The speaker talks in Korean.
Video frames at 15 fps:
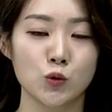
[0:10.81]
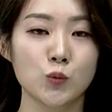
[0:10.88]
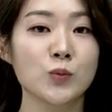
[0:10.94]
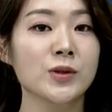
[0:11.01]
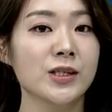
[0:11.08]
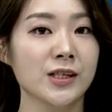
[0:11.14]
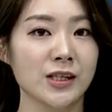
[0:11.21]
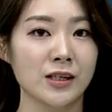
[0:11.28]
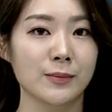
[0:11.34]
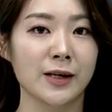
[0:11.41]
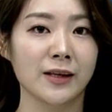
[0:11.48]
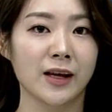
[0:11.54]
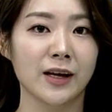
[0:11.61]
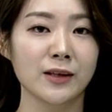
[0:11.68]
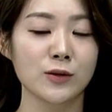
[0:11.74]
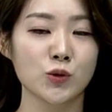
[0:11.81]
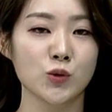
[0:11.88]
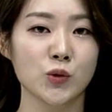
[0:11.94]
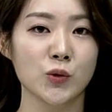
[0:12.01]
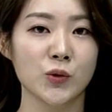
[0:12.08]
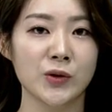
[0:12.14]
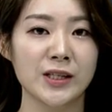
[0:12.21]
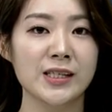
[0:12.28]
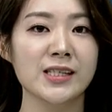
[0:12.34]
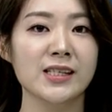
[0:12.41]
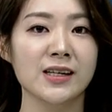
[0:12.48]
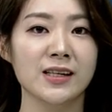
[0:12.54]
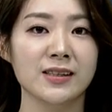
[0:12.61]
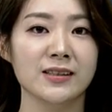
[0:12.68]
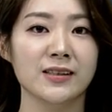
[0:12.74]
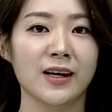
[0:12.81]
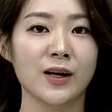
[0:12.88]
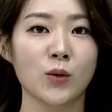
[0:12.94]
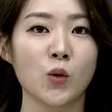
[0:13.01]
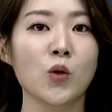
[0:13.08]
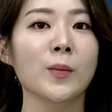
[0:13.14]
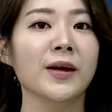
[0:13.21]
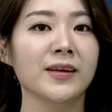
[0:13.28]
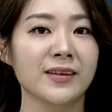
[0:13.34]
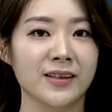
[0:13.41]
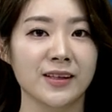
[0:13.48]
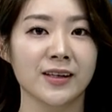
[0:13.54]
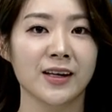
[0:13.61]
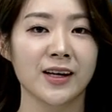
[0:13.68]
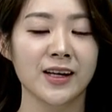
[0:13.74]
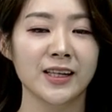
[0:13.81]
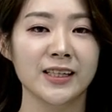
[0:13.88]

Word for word: 움직일 만한 주요 인사들의 코멘트